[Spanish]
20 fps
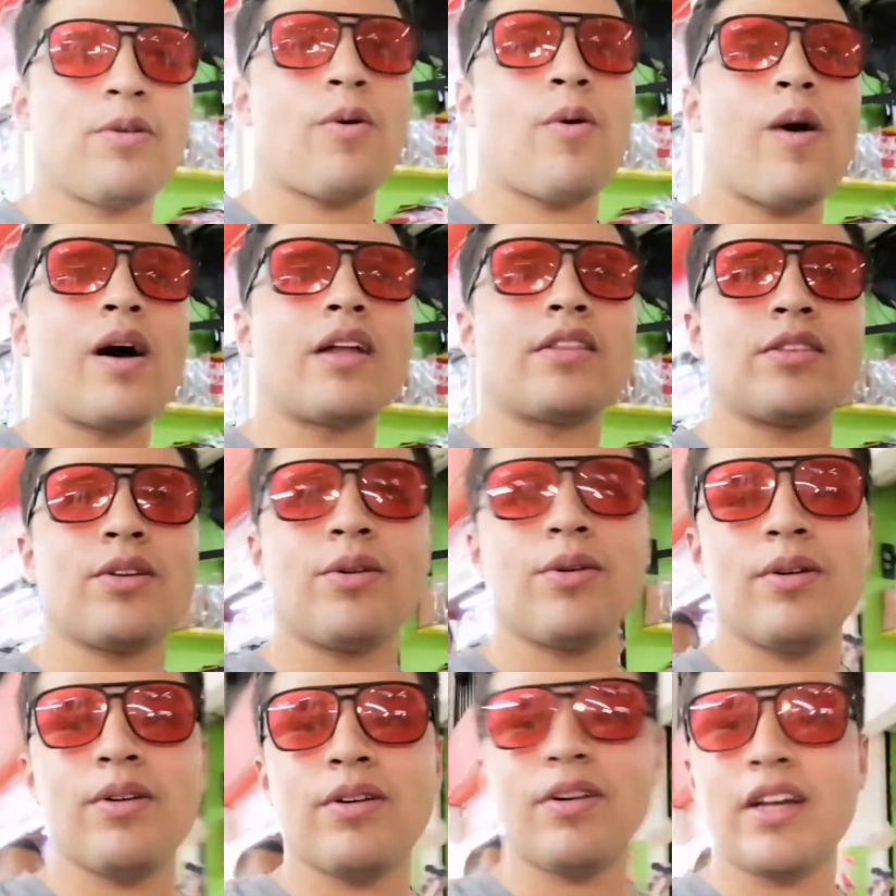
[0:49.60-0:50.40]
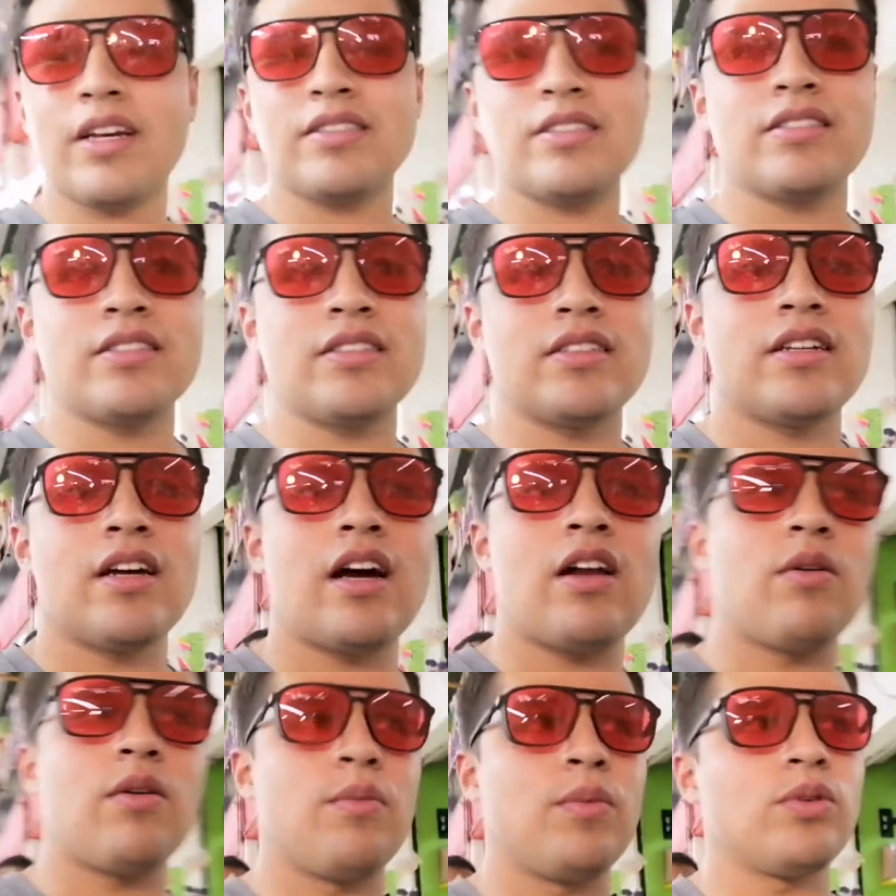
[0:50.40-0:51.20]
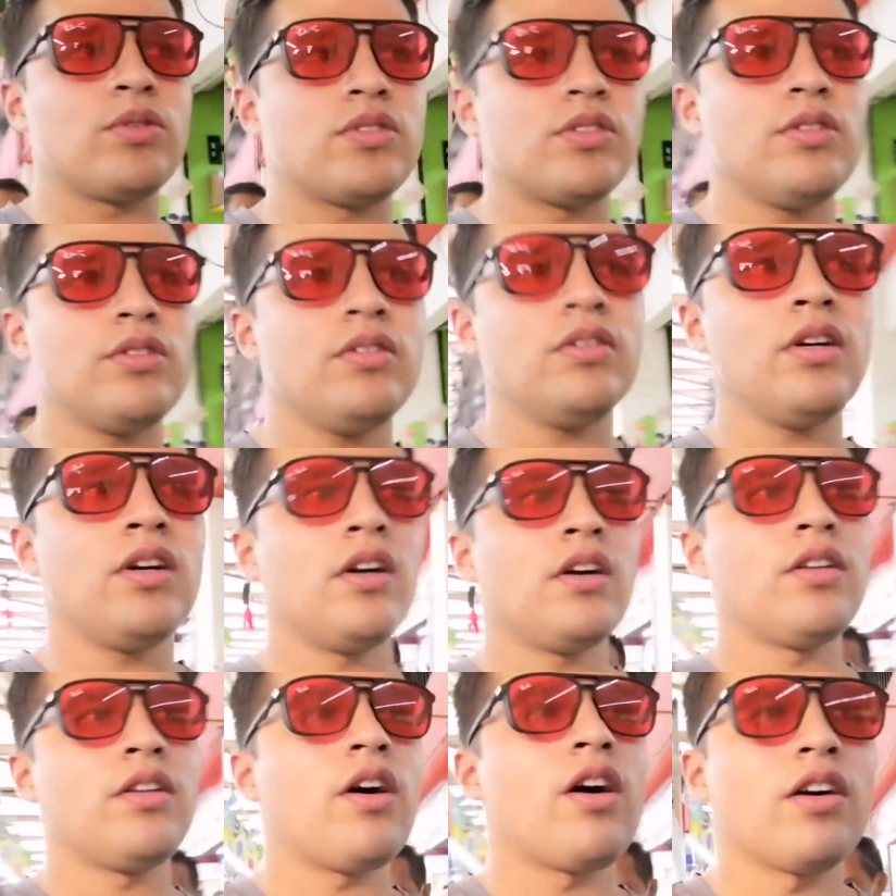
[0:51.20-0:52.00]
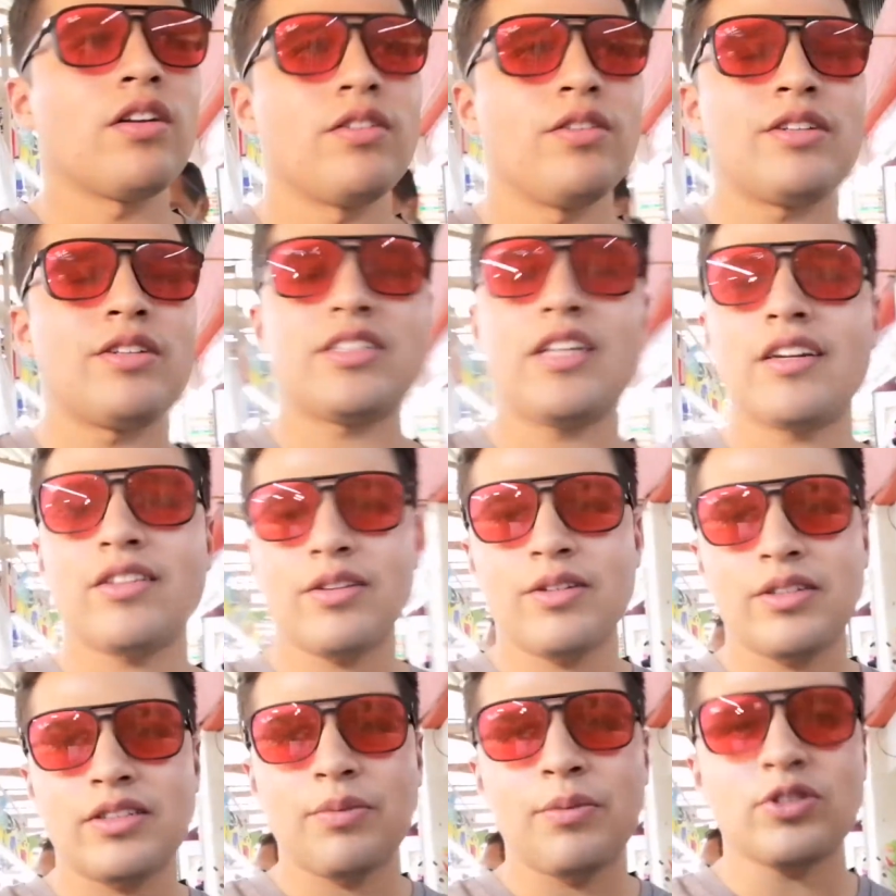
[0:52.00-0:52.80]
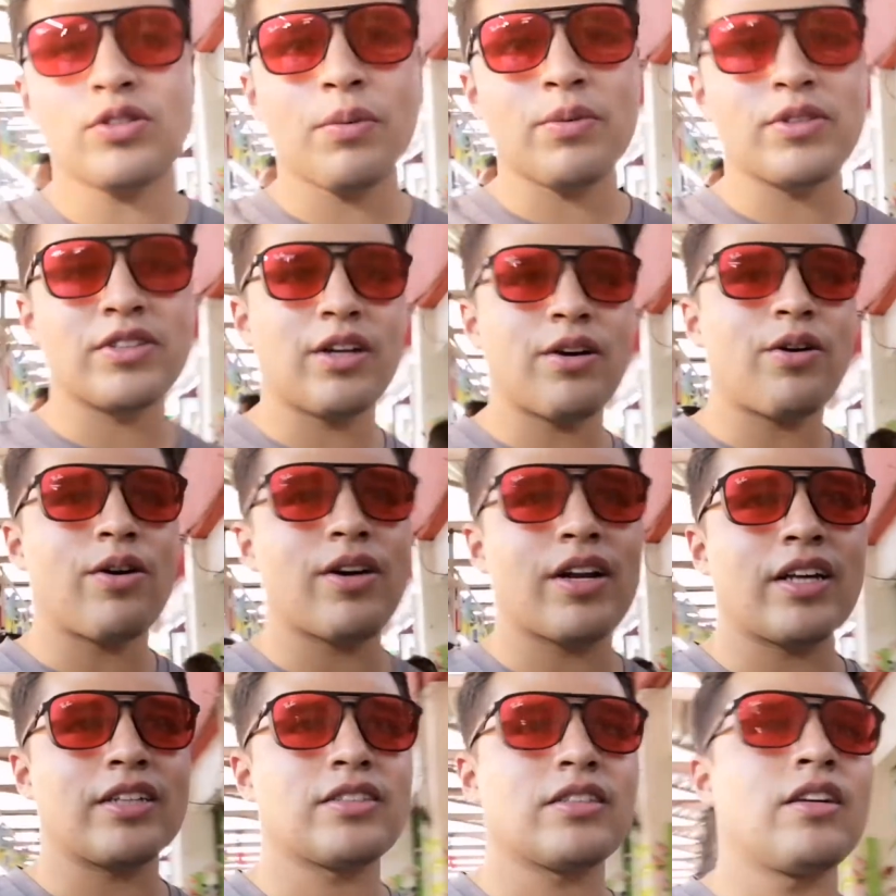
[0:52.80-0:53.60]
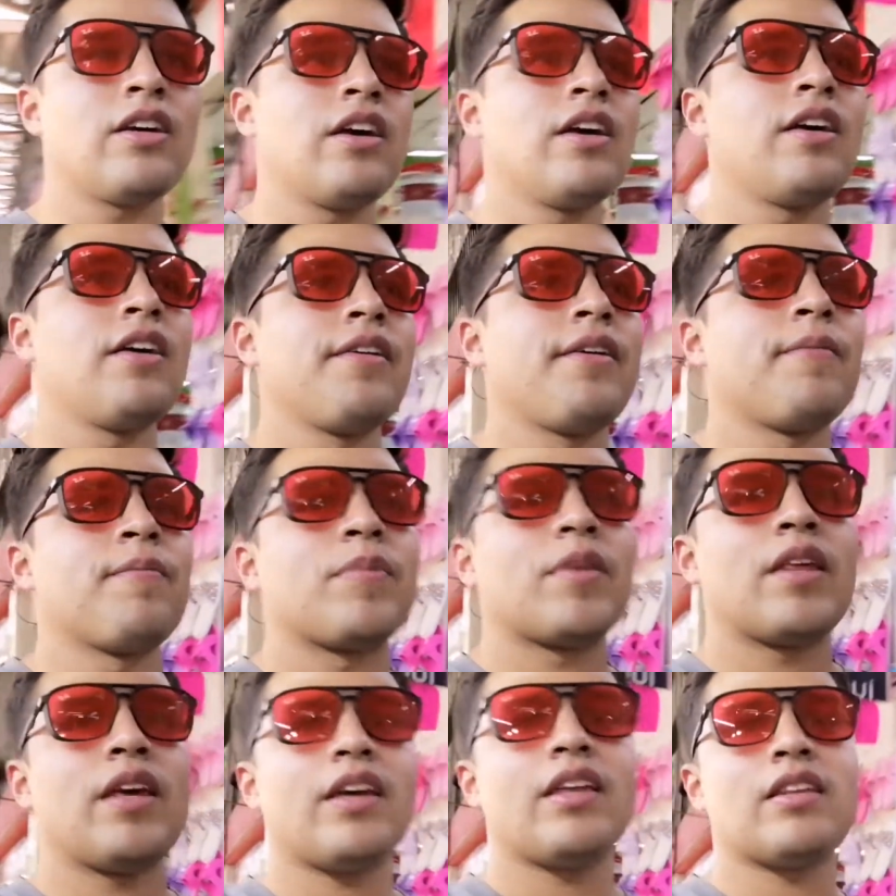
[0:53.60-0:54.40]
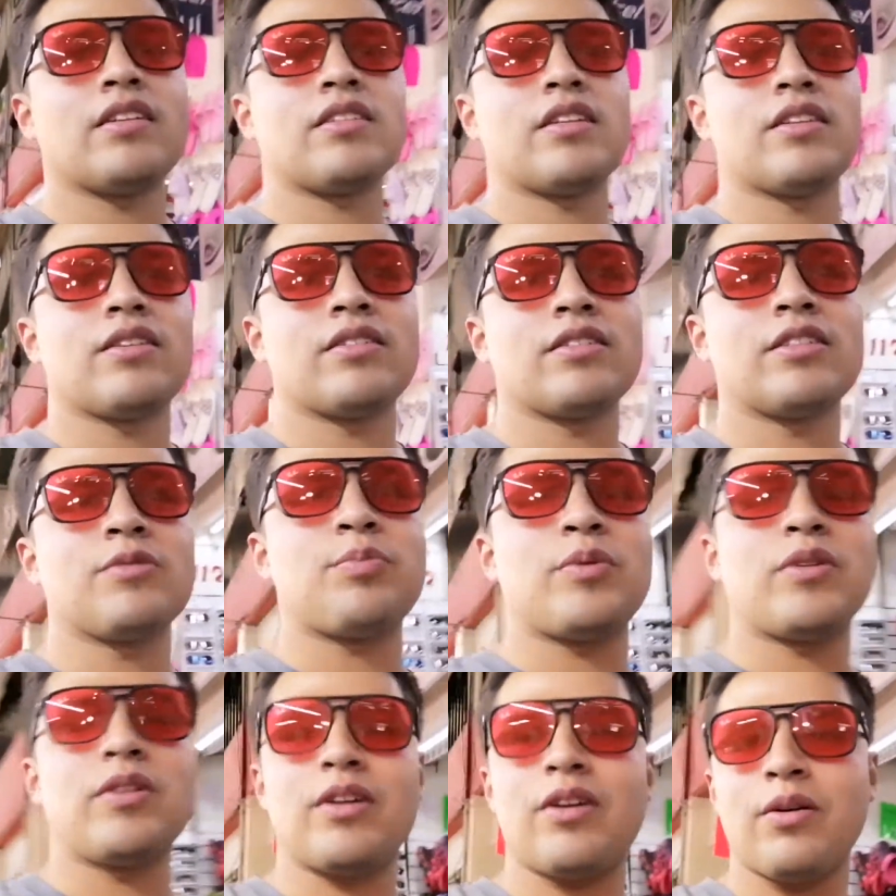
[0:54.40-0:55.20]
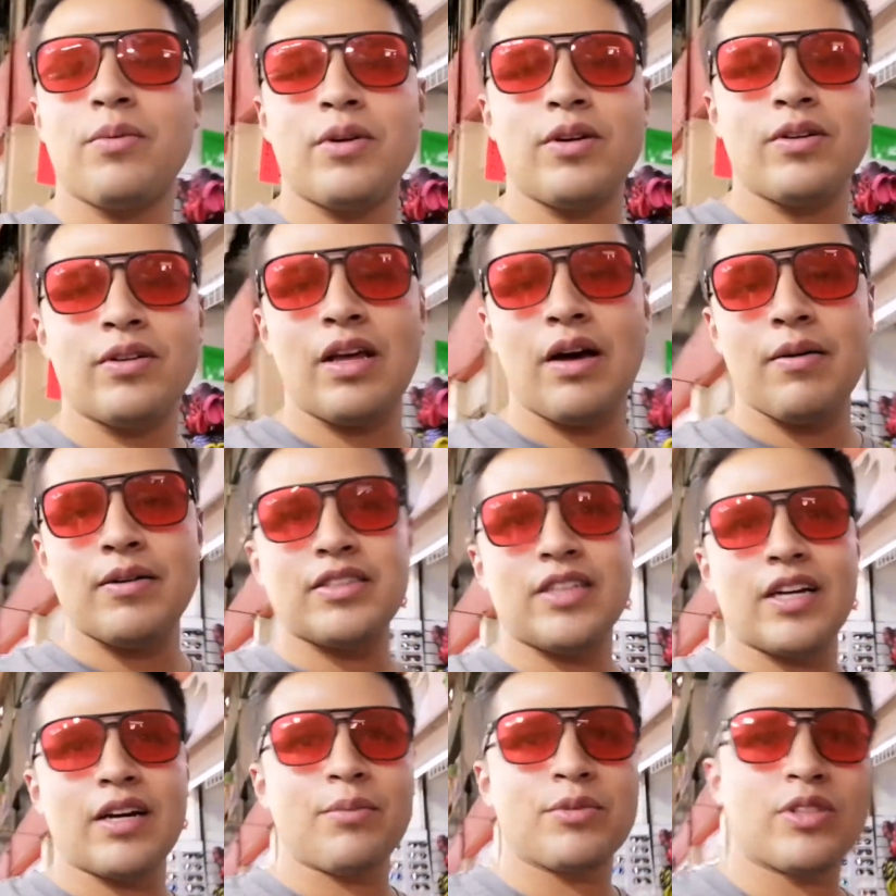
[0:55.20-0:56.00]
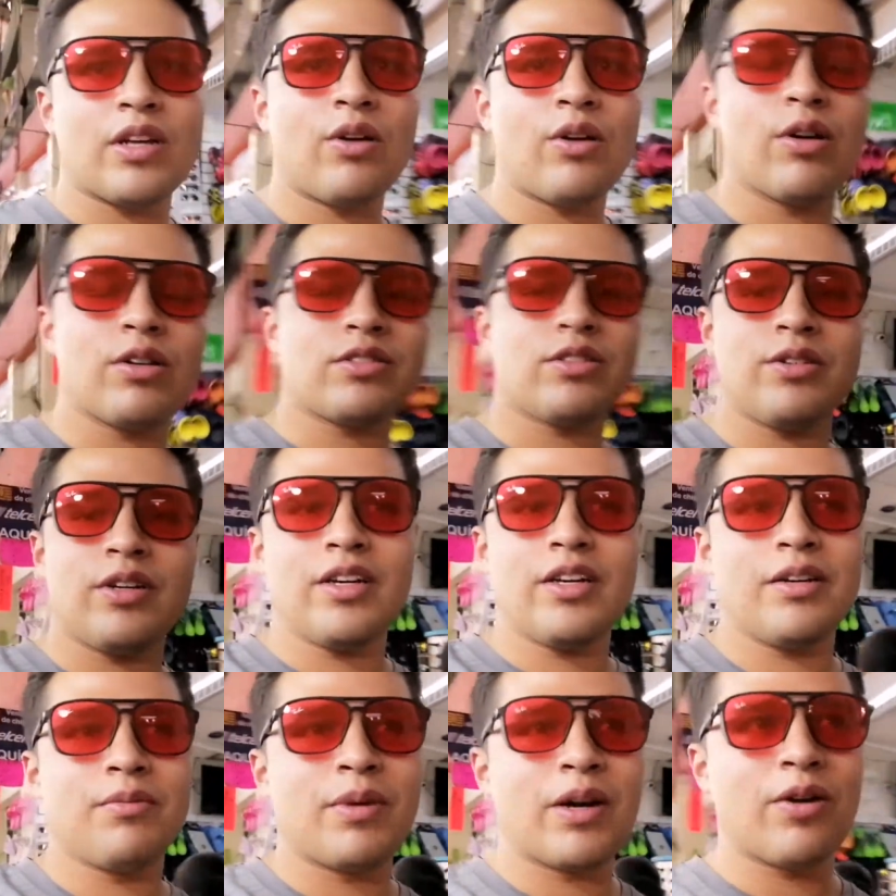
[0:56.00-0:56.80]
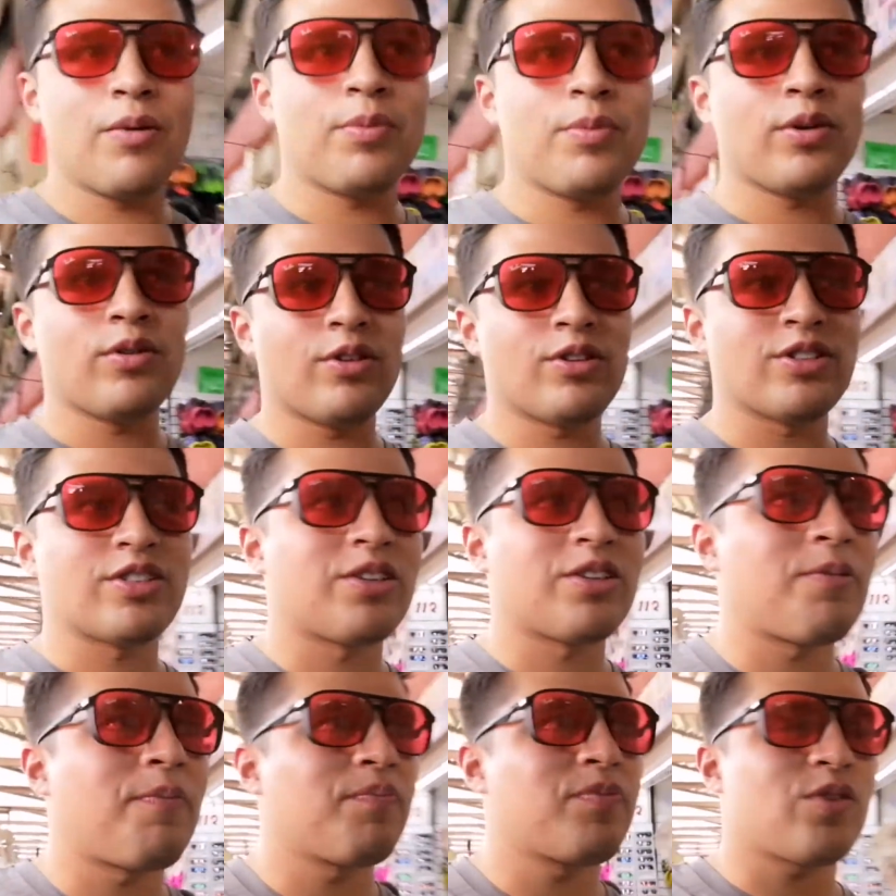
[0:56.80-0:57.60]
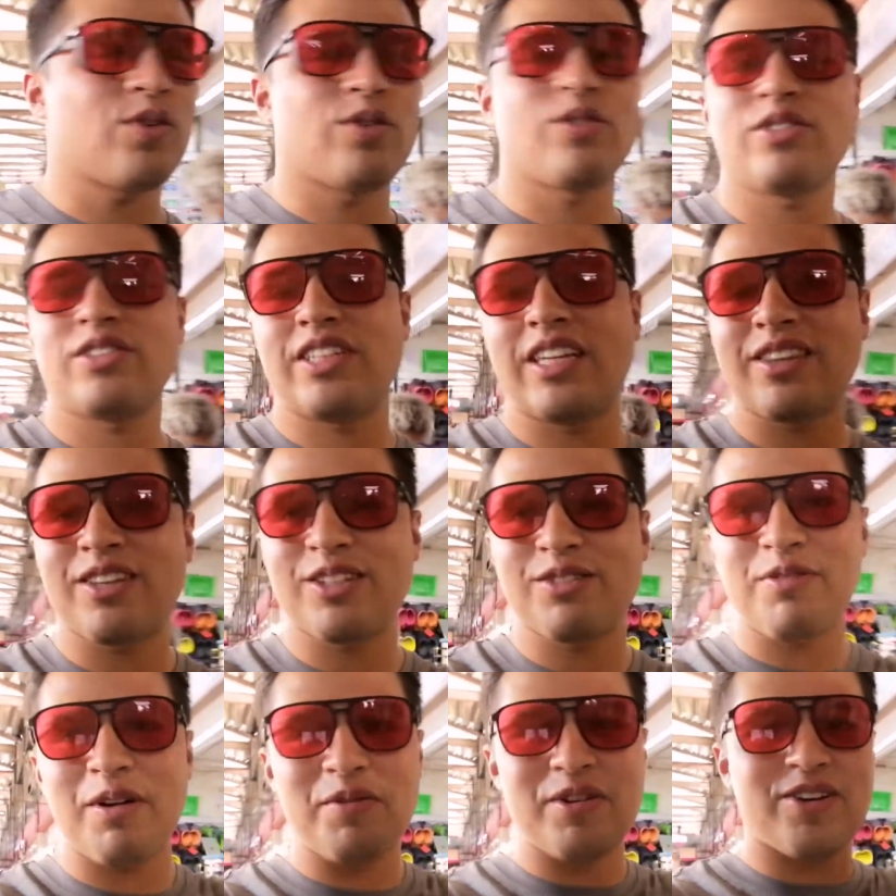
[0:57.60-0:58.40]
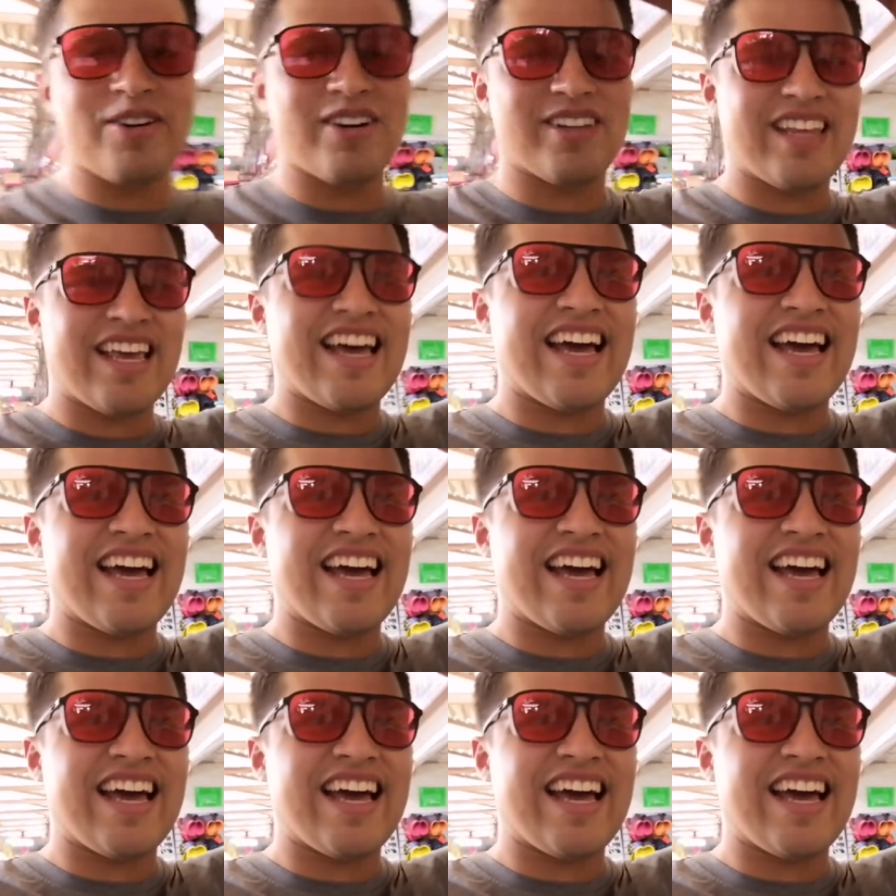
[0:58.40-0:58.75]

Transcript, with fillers: cuatro horas a lo mucho. No, no es cierto, hicimos como cinco horas. Y desde entonces pues no he comido nada más, llegamos al Oxxo y me compré unos, unos chetos Hot